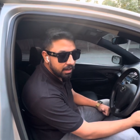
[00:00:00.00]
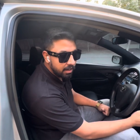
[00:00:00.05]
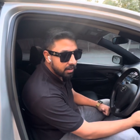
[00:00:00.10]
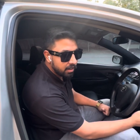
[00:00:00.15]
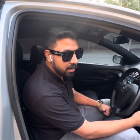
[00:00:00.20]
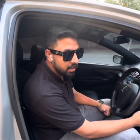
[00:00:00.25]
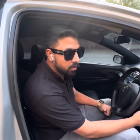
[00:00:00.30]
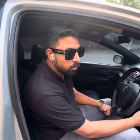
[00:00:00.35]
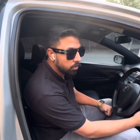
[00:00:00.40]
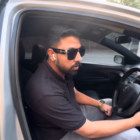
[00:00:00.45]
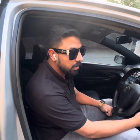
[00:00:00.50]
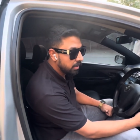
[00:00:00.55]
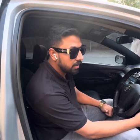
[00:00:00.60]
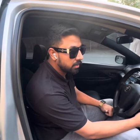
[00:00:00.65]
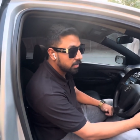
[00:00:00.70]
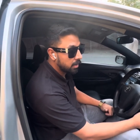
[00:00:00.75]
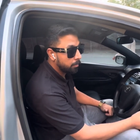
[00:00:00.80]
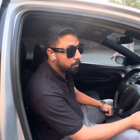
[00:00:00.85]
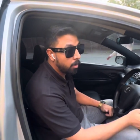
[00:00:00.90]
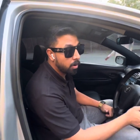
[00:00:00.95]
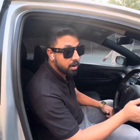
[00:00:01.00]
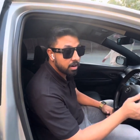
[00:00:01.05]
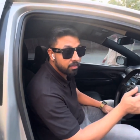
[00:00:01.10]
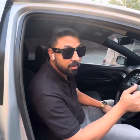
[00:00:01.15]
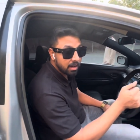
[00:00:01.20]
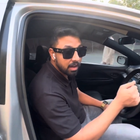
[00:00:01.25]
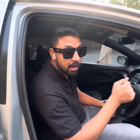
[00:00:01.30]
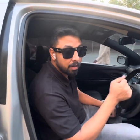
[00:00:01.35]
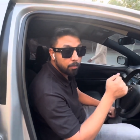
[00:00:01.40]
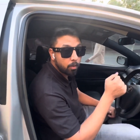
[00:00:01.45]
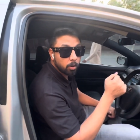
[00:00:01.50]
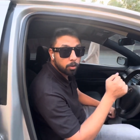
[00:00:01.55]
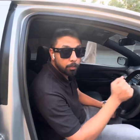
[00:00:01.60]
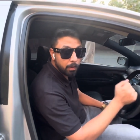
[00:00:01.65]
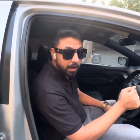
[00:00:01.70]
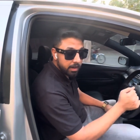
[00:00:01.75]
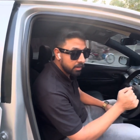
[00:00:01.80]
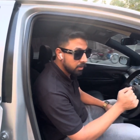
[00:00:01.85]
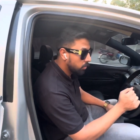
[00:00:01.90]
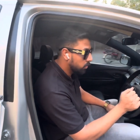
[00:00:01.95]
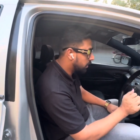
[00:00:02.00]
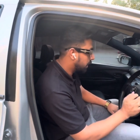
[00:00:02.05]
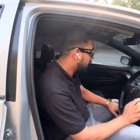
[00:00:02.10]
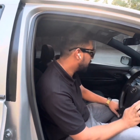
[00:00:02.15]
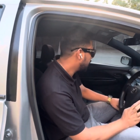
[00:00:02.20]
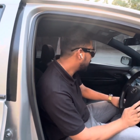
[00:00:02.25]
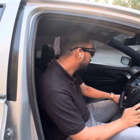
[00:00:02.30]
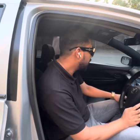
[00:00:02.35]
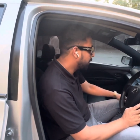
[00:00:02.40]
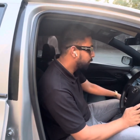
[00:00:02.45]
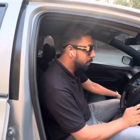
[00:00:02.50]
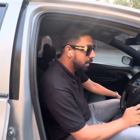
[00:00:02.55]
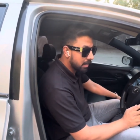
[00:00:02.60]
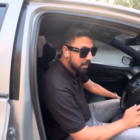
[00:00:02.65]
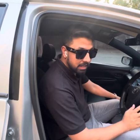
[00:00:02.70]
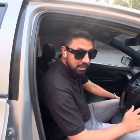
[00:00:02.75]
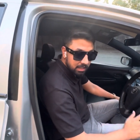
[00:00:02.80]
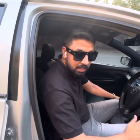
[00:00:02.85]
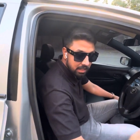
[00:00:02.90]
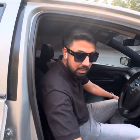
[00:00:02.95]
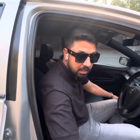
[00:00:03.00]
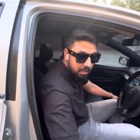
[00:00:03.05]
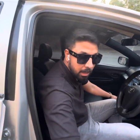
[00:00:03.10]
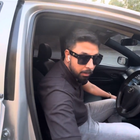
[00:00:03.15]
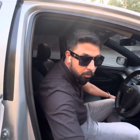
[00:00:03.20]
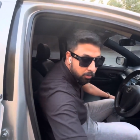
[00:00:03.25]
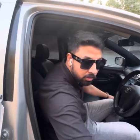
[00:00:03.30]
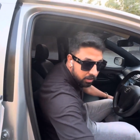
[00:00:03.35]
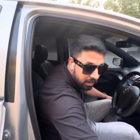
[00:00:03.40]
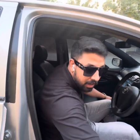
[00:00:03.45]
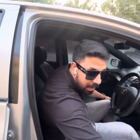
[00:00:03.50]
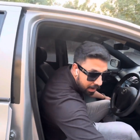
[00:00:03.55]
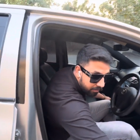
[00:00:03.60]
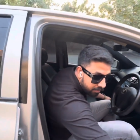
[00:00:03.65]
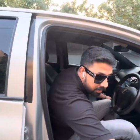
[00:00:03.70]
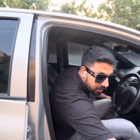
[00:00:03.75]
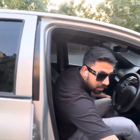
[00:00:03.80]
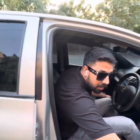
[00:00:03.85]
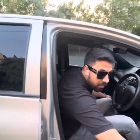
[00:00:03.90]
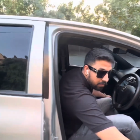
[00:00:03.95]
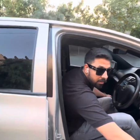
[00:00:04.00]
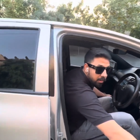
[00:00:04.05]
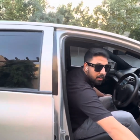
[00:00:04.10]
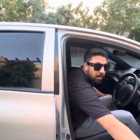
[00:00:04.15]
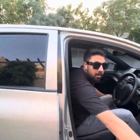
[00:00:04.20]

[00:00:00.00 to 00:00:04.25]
हीट नहीं होती इसका बॉनट वगैरह बहुत भारी होता है बाकी ले चलते हैं आप ड्राइव की तरफ